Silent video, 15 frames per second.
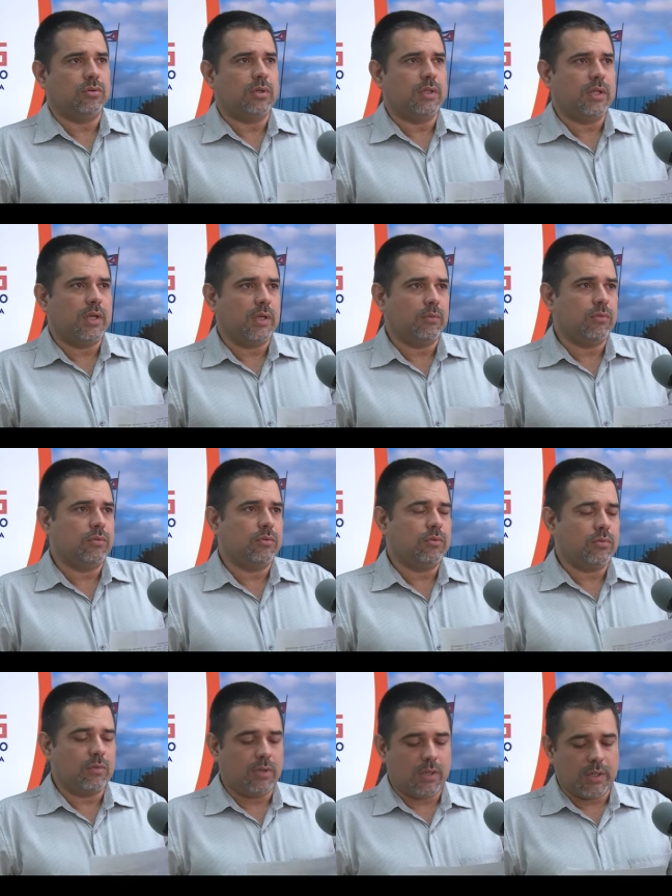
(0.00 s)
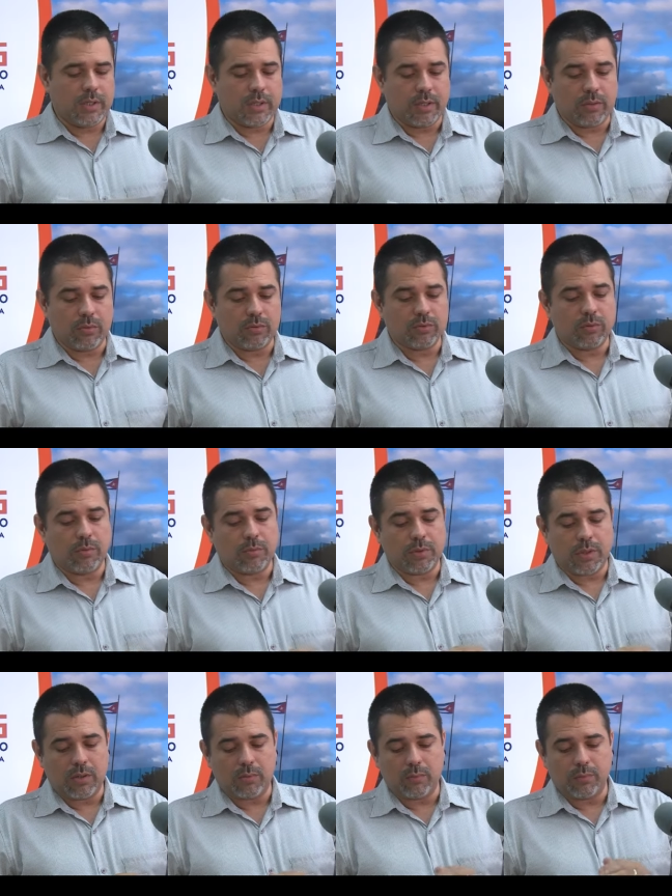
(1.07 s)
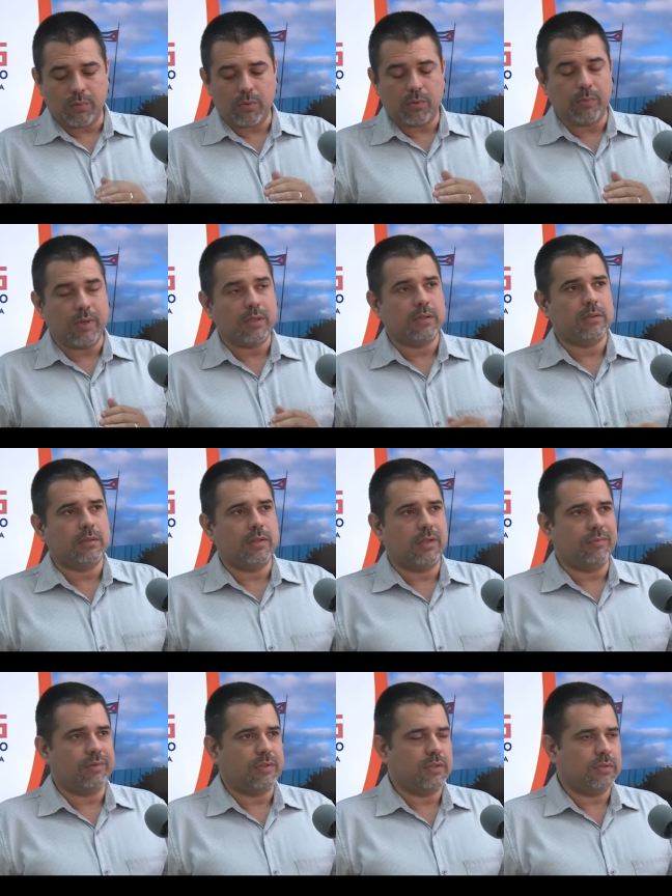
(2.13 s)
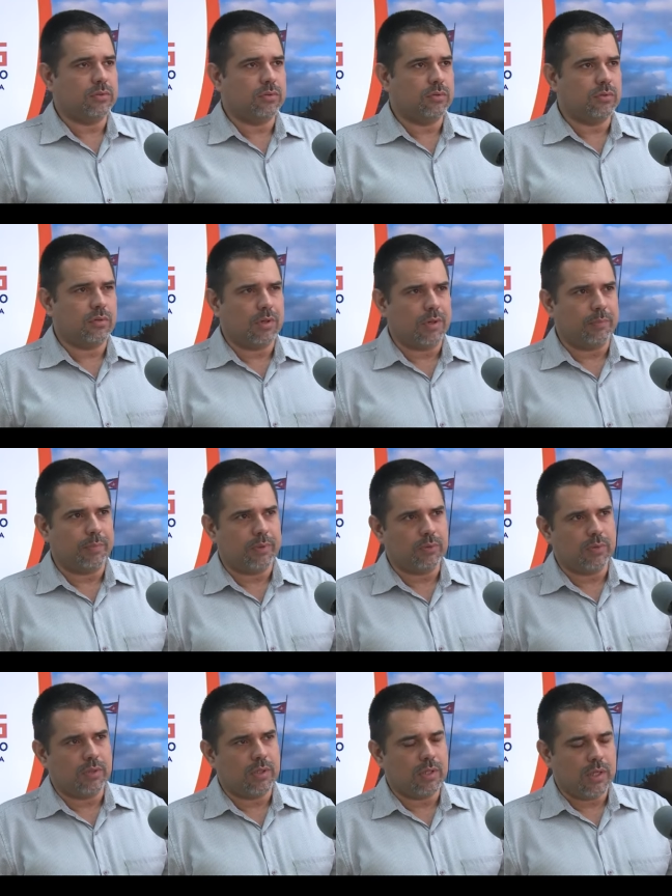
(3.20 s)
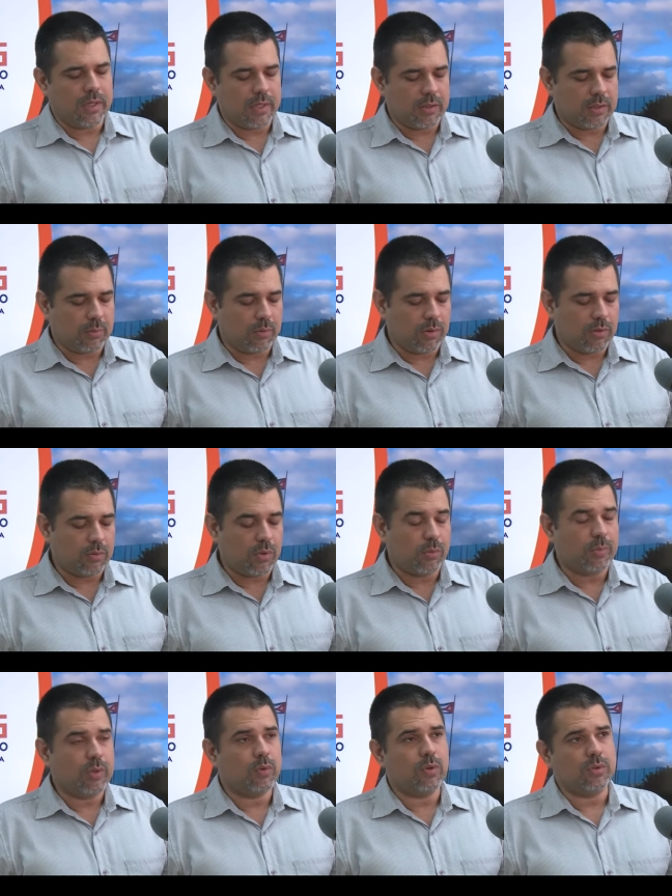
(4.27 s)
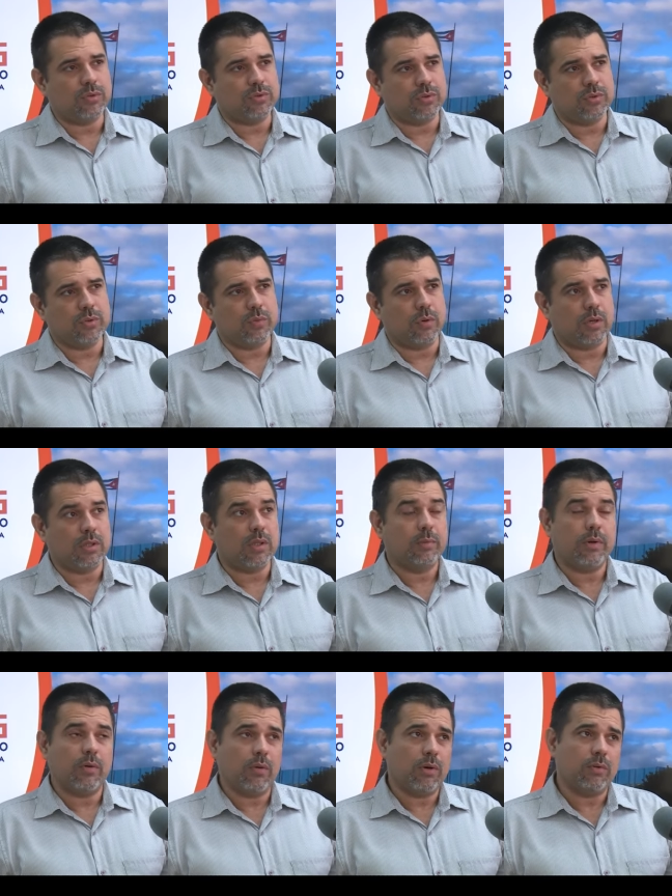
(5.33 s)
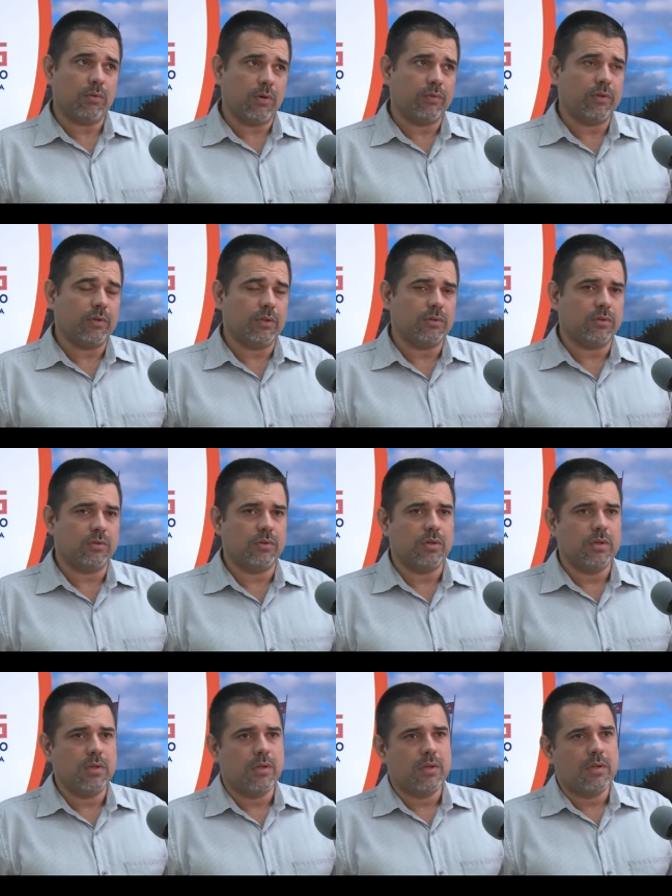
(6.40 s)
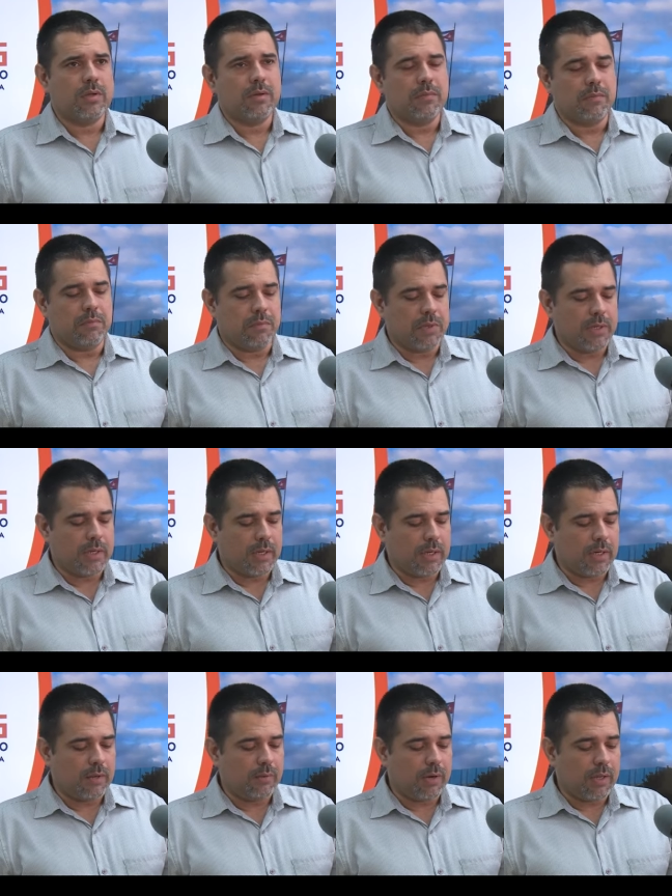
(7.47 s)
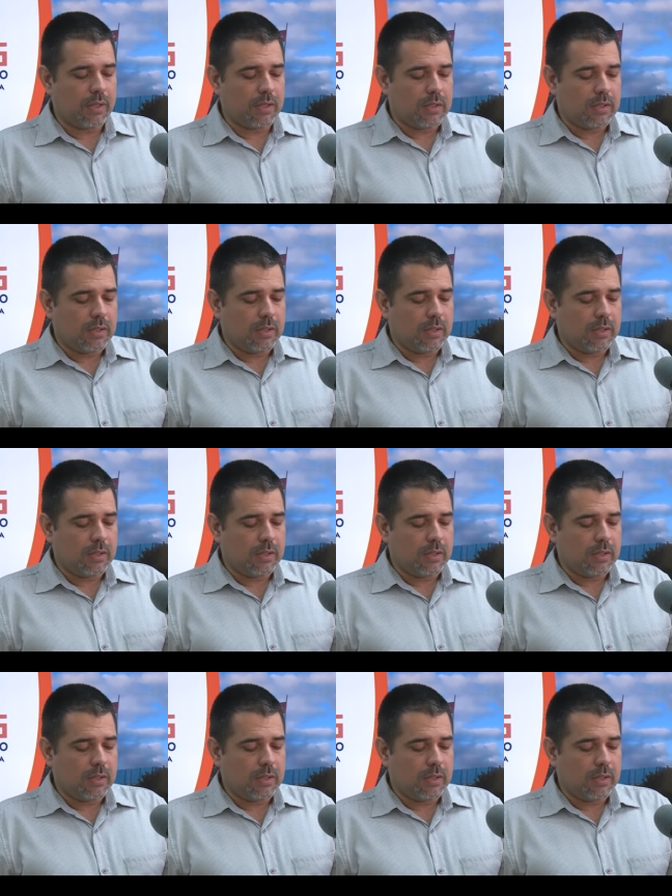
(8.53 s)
que tenemos es que incluso vamos a tener un poco más de afectación respecto al día de ayer. Estamos hablando de 1.440 megawatts, una afectación bien elevada.